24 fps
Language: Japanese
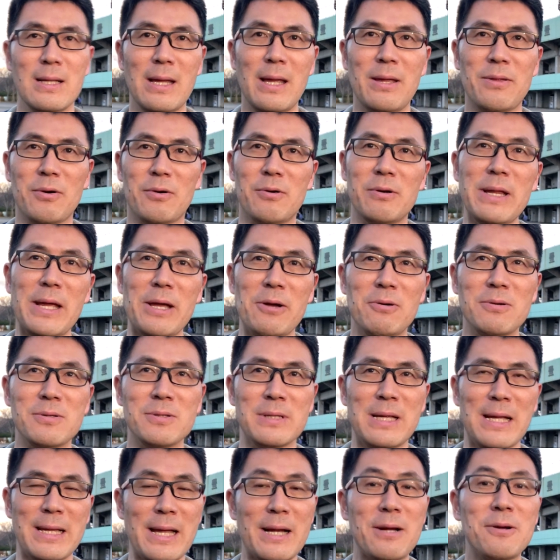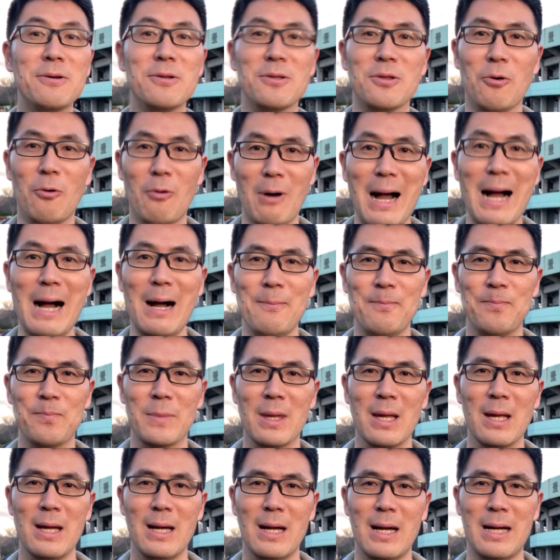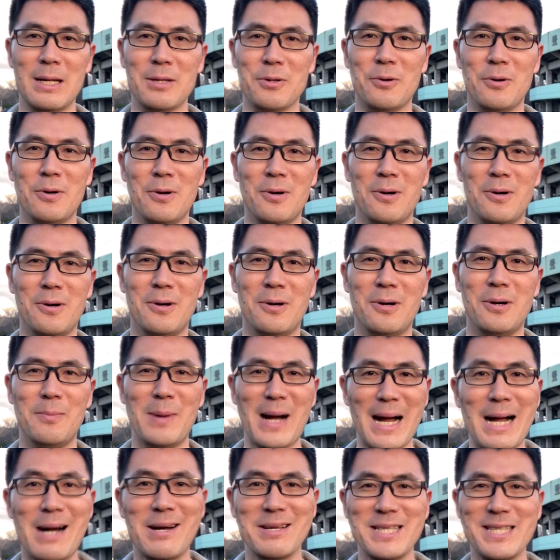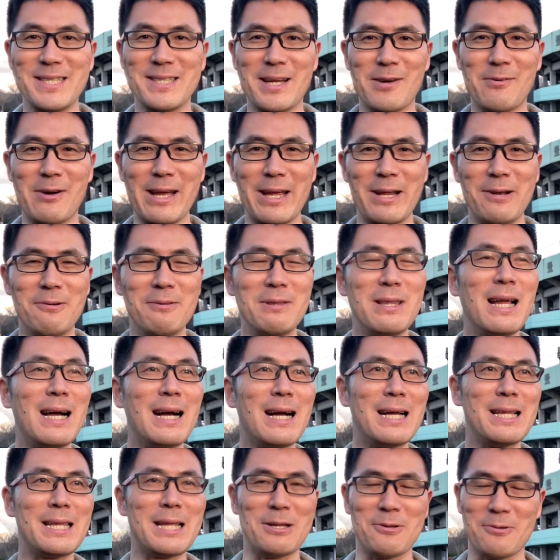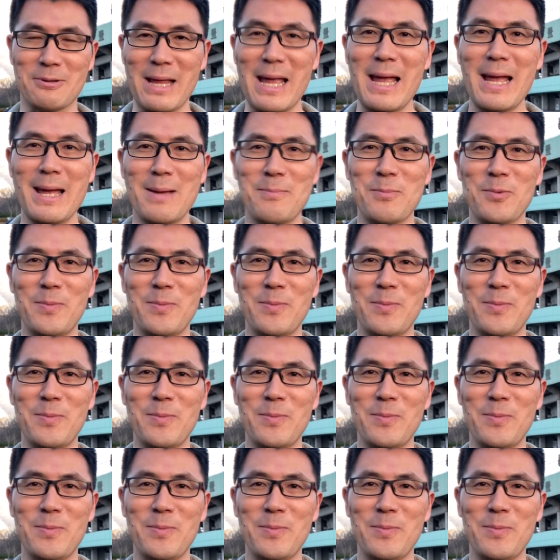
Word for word: で、そこでよく出てくるのは、あのー、まあ、川地さんはいろんな方のね、